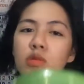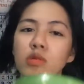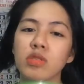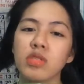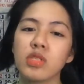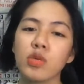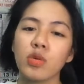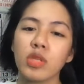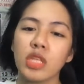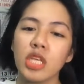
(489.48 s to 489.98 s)
mo
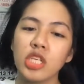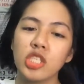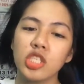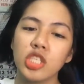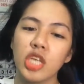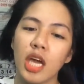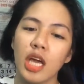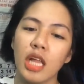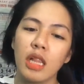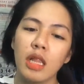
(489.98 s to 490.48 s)
itong
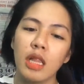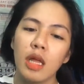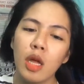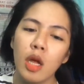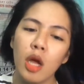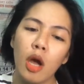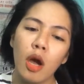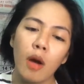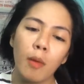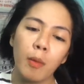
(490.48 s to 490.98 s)
soothing gel
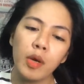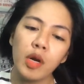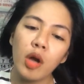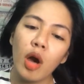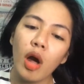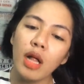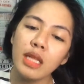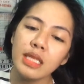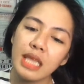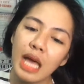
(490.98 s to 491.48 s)

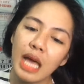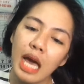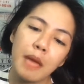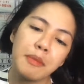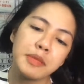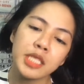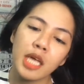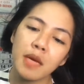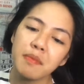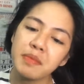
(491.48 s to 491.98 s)
for all
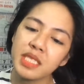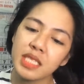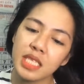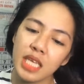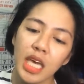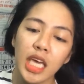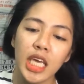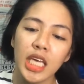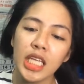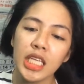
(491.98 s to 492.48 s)
types of
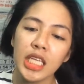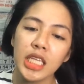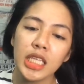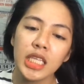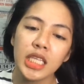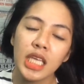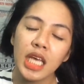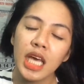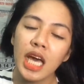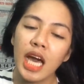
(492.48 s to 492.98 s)
skin.
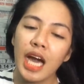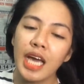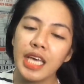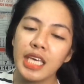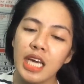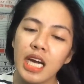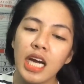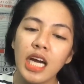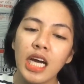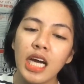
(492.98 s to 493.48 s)

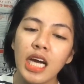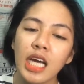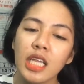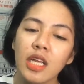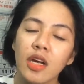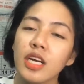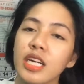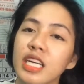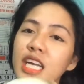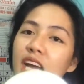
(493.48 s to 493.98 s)
Ayan.